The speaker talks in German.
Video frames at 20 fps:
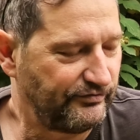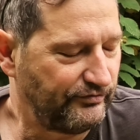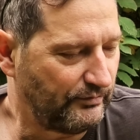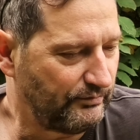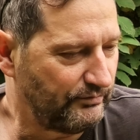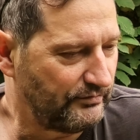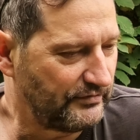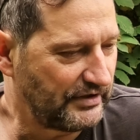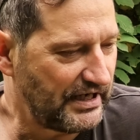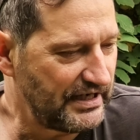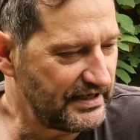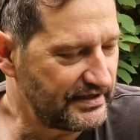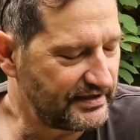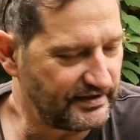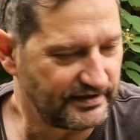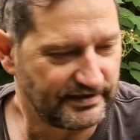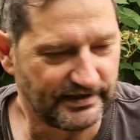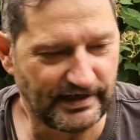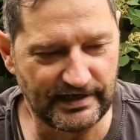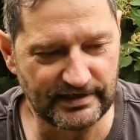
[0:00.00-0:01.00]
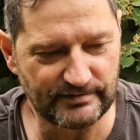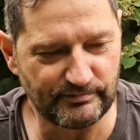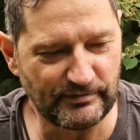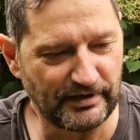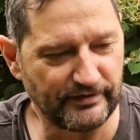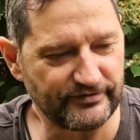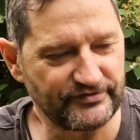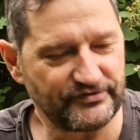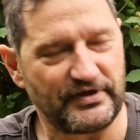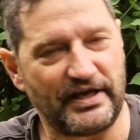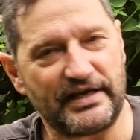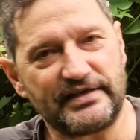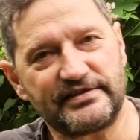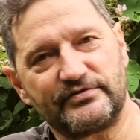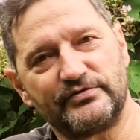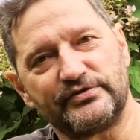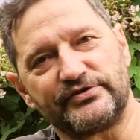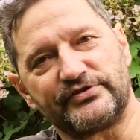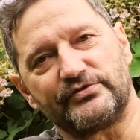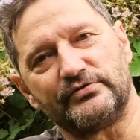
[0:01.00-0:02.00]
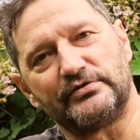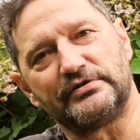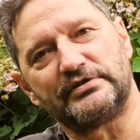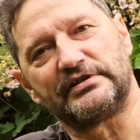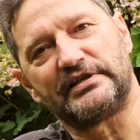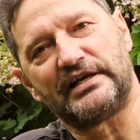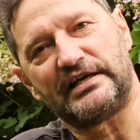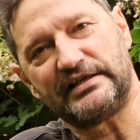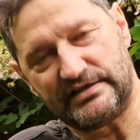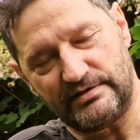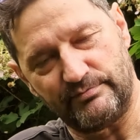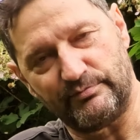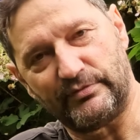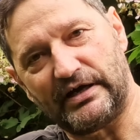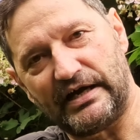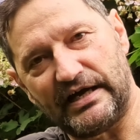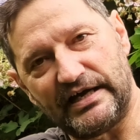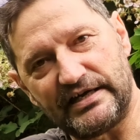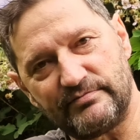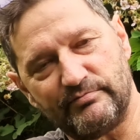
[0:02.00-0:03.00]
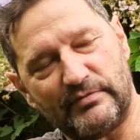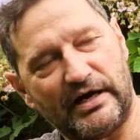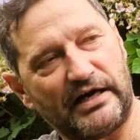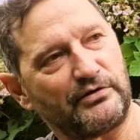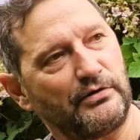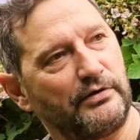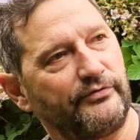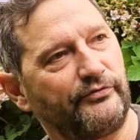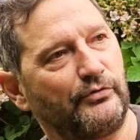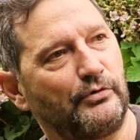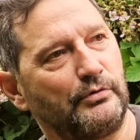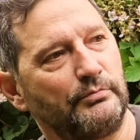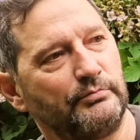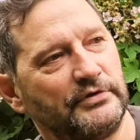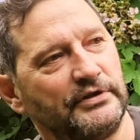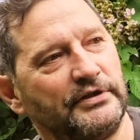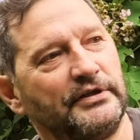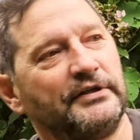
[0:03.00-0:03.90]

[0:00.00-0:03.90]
35 Jahren mal auf so einer Exkursion da in dem Bereich Mardorf rum,